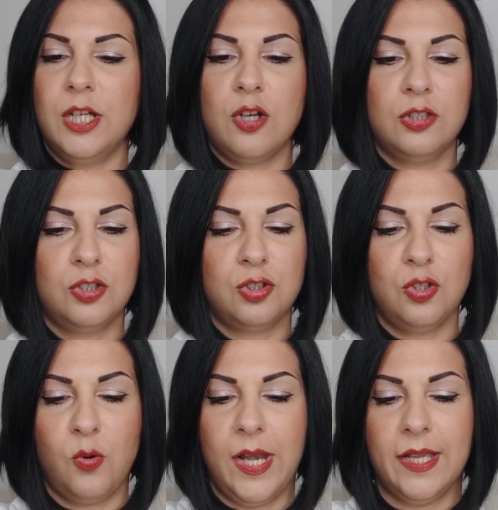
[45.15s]
le note
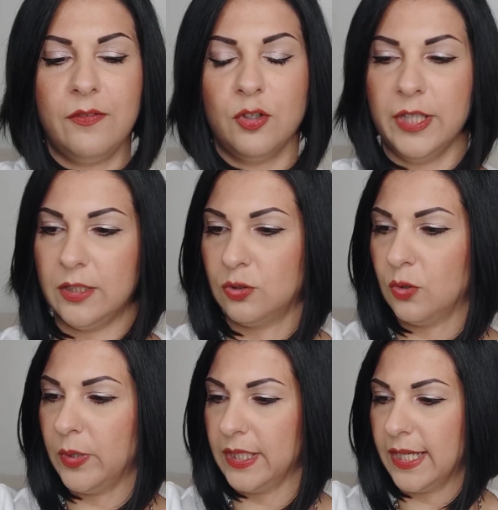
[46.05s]
sono quelle che vi ho
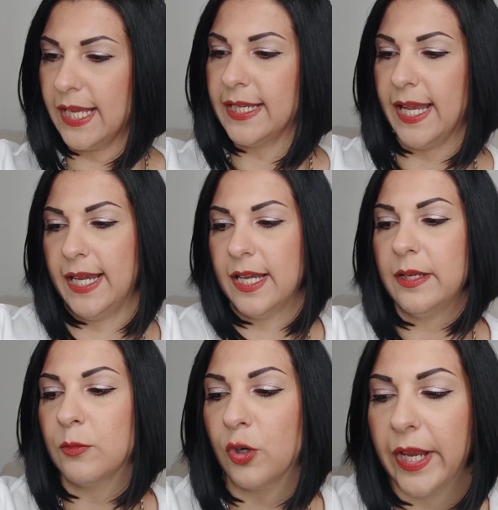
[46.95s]
detto, quindi cannella,
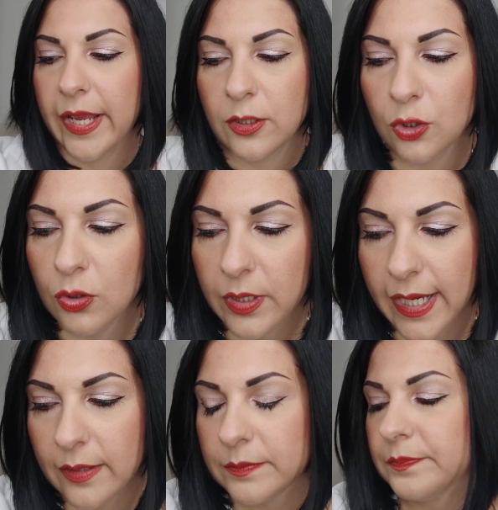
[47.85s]
limone e
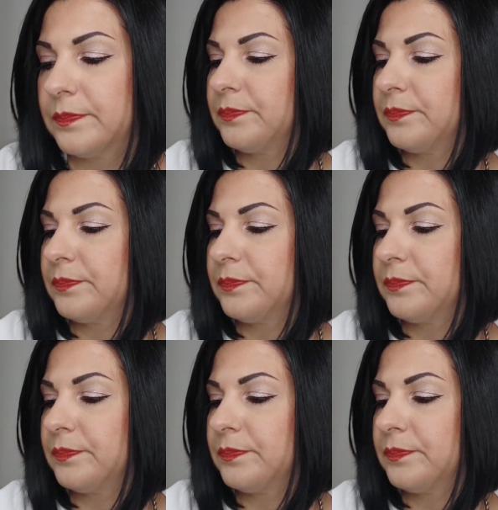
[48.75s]
tonca.